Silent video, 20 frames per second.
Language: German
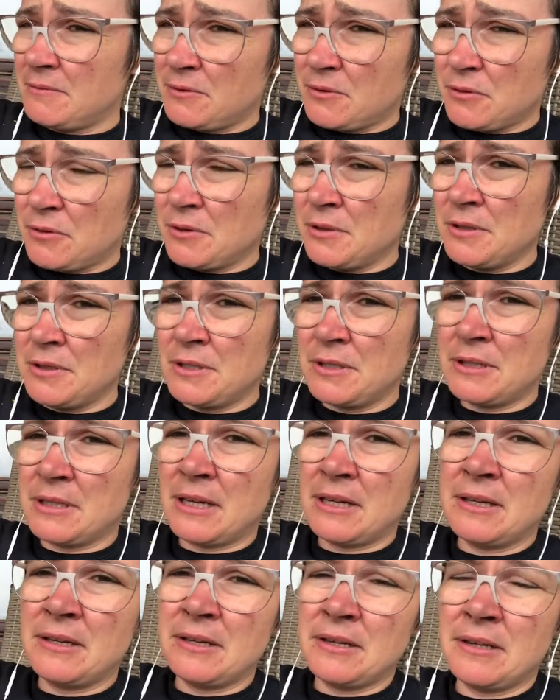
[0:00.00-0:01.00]
und
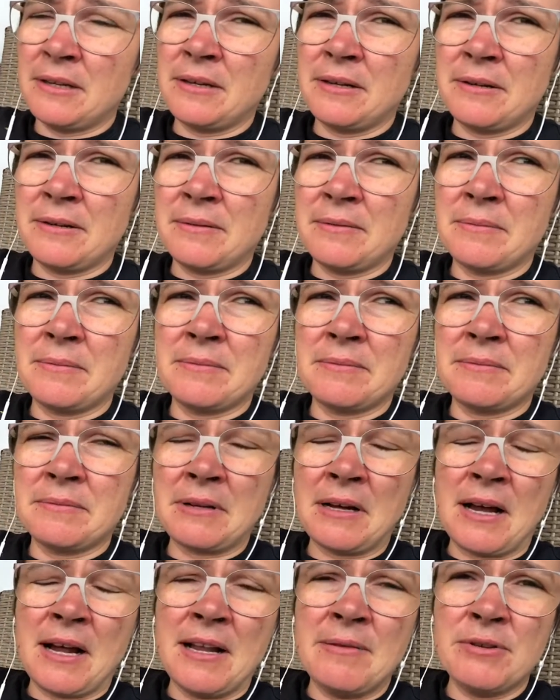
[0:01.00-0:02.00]
dann eine
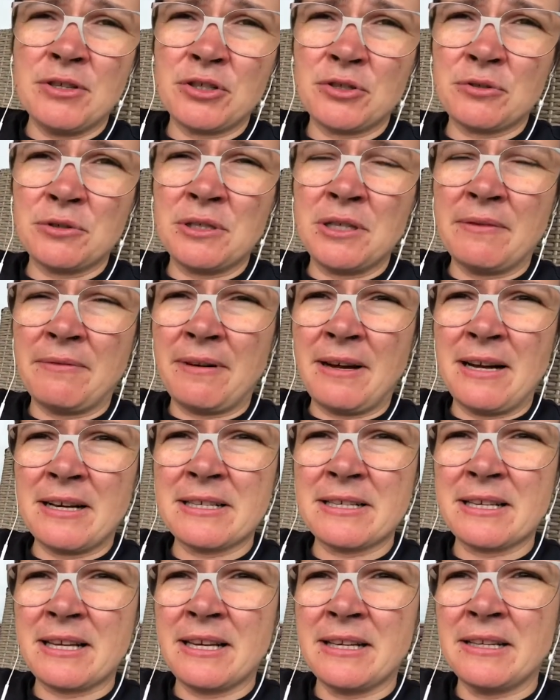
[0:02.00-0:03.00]
äh, halbe Stunde wach
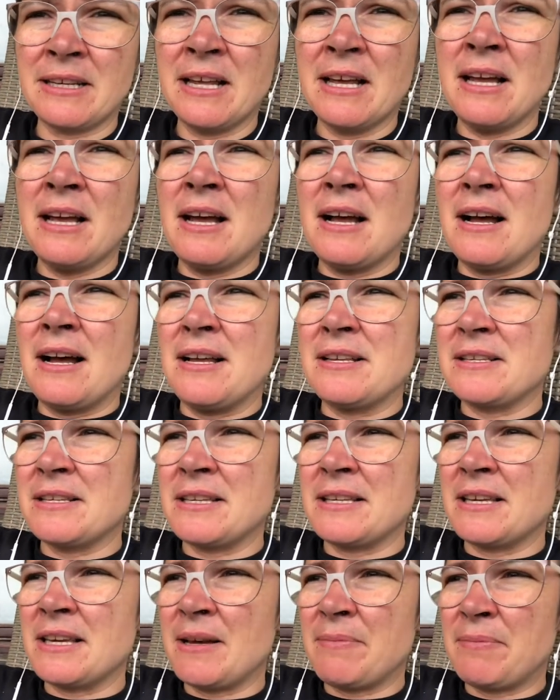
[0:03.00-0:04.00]
sein. Also
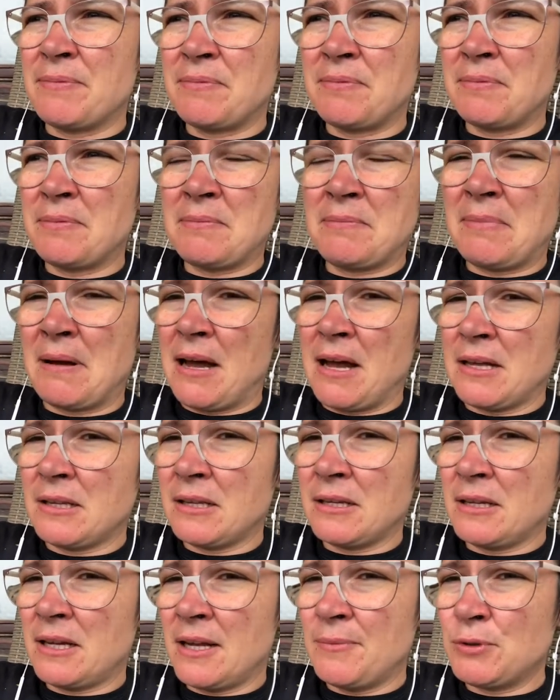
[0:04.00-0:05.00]
ich habe
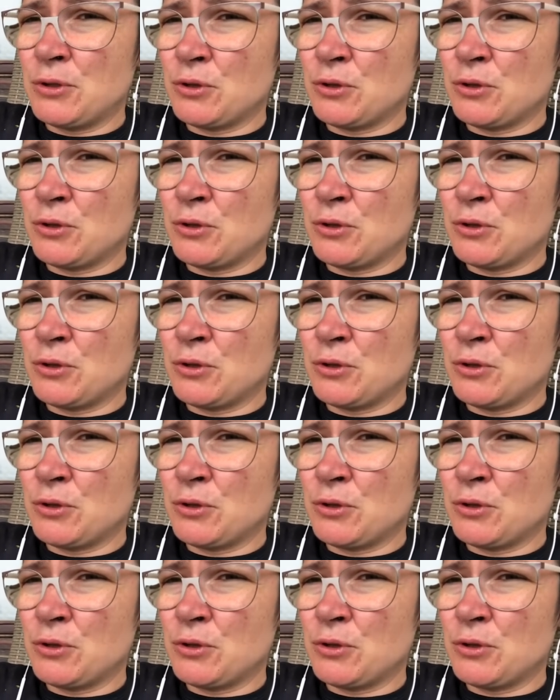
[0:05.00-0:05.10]
achteinhalb